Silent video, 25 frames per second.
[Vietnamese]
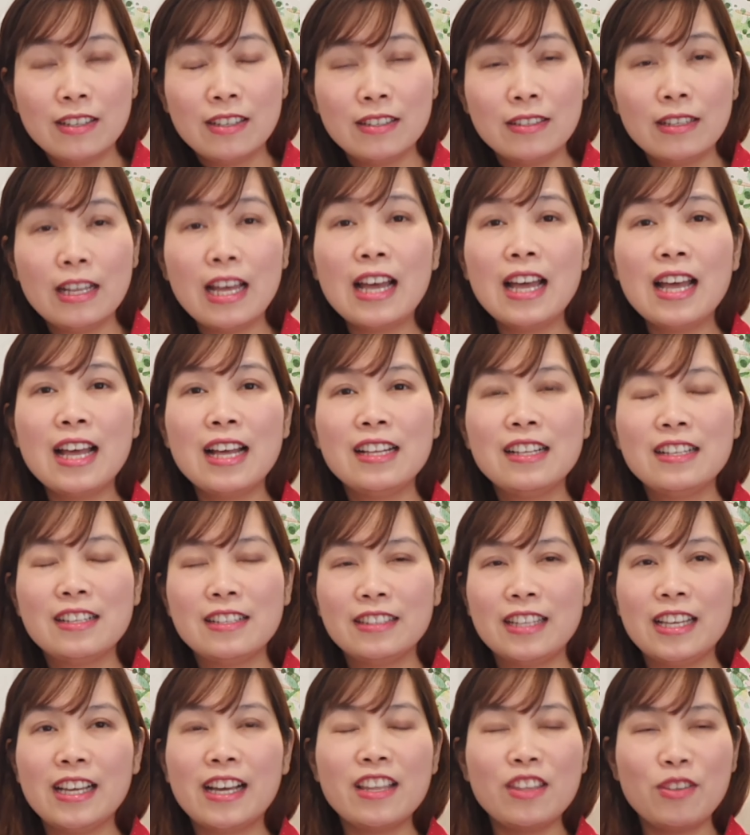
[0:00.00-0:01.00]
ha
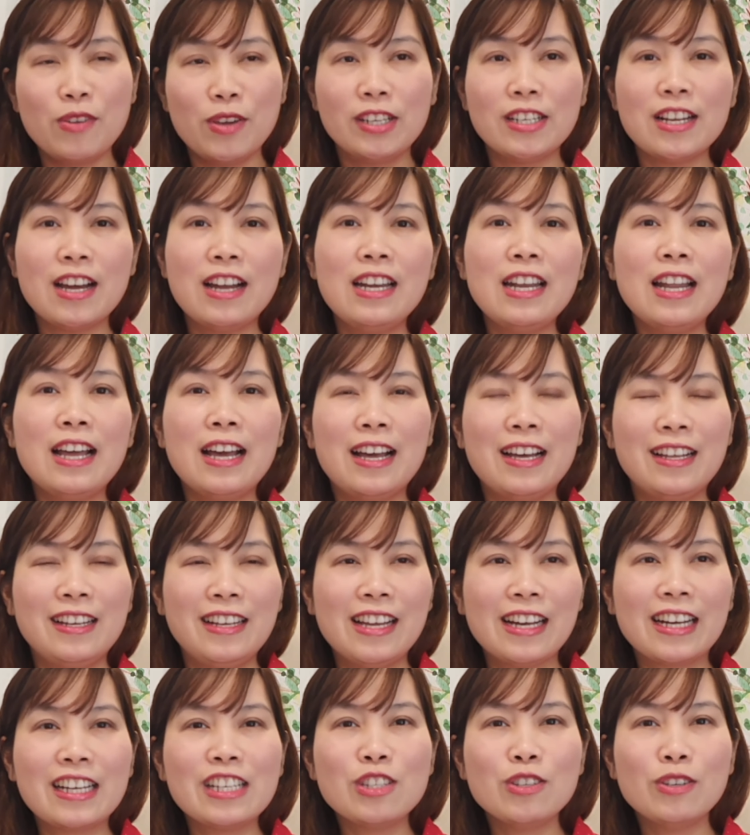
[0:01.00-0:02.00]
thì cái chuyện đó là
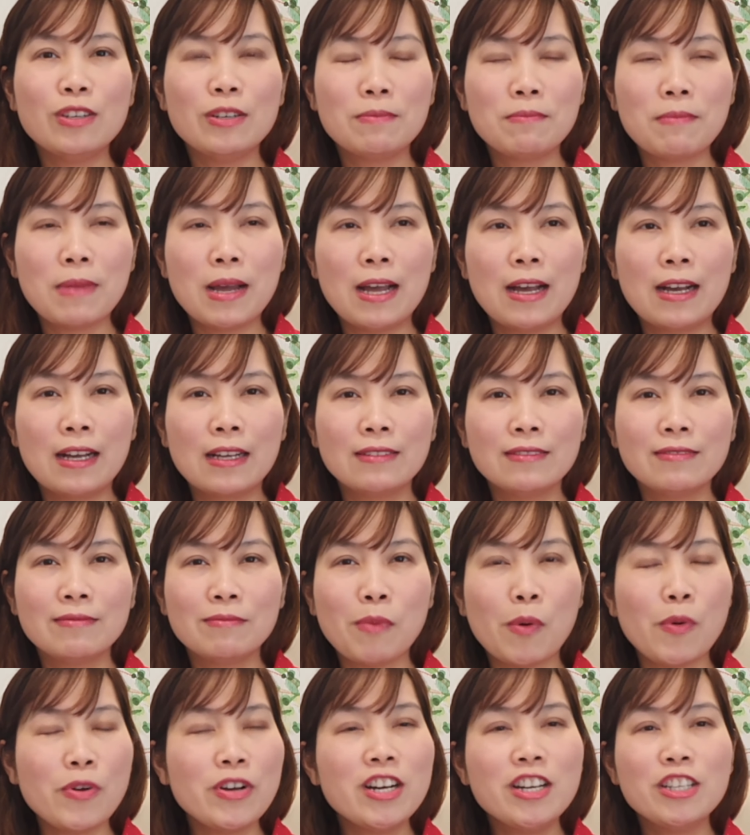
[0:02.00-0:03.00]
là cái chuyện mà
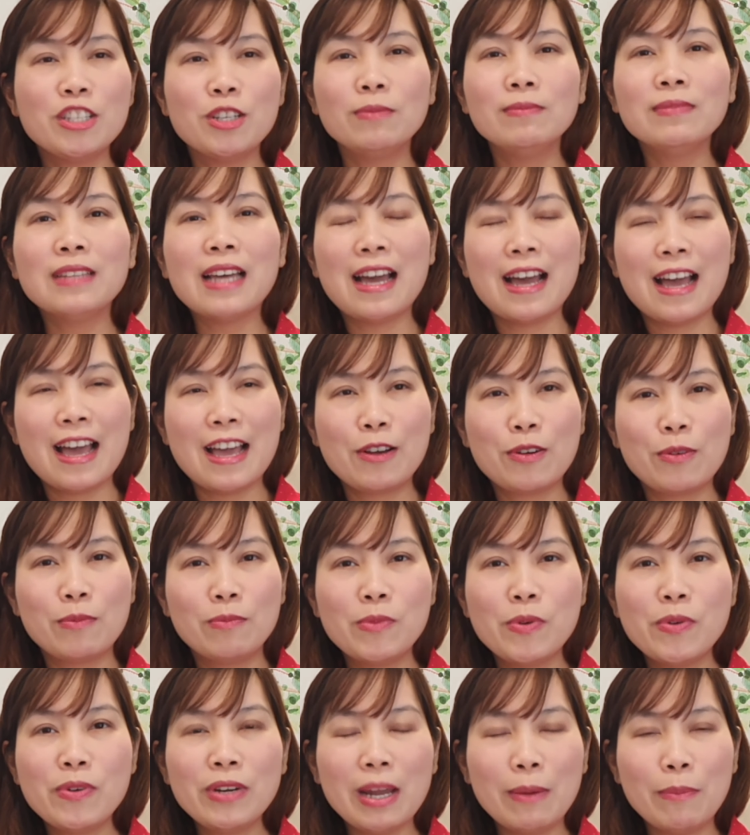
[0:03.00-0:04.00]
mỗi người chúng ta ai cũng
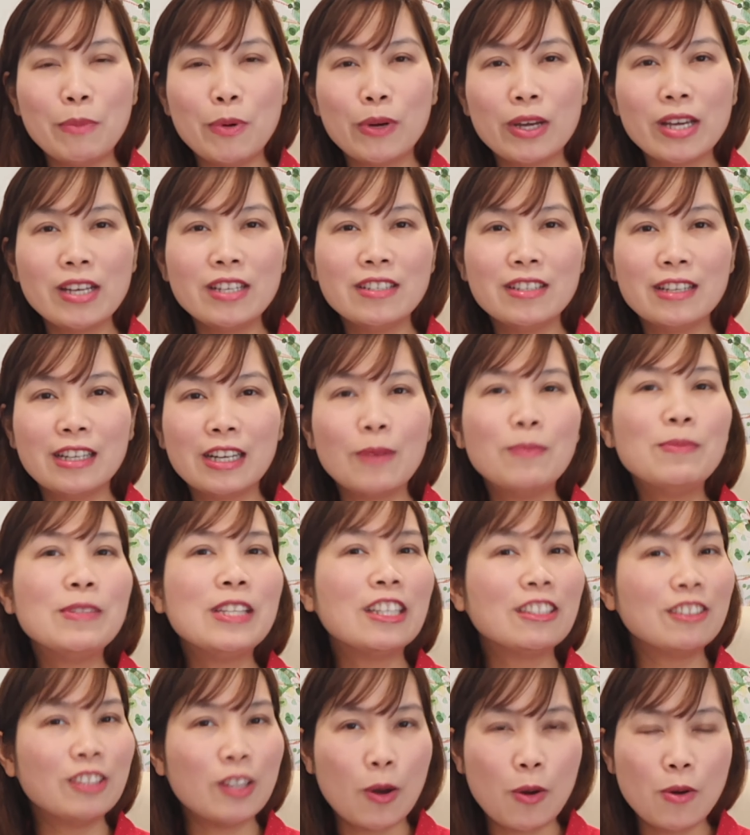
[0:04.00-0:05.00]
muốn là một cái người công
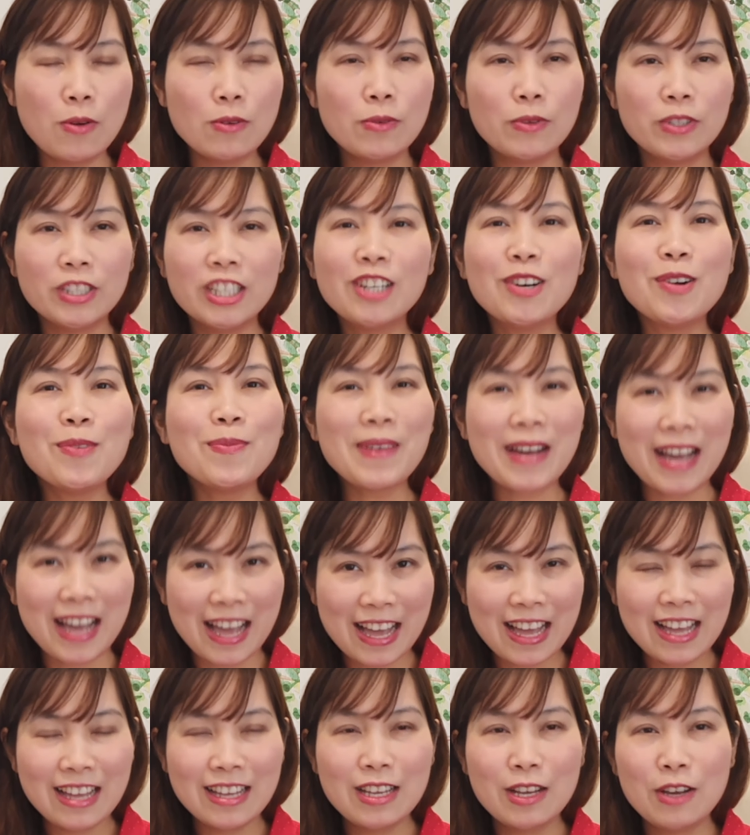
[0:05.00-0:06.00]
dân tốt của nước úc cả